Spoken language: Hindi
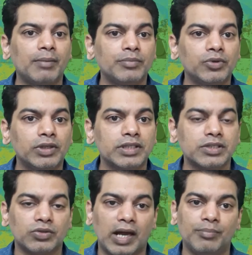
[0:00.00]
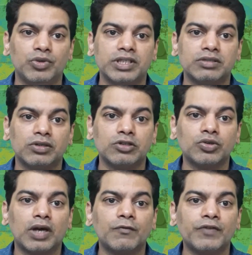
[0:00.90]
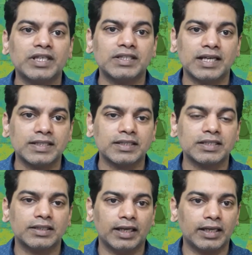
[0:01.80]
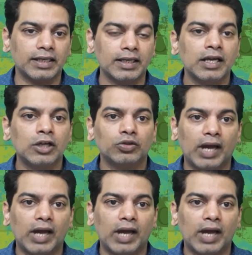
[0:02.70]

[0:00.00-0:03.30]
एम्बुलेंस तो एम्बुलेंस इज ऑल्सो आर फिक्स्ड एसेट्स है कि नहीं तो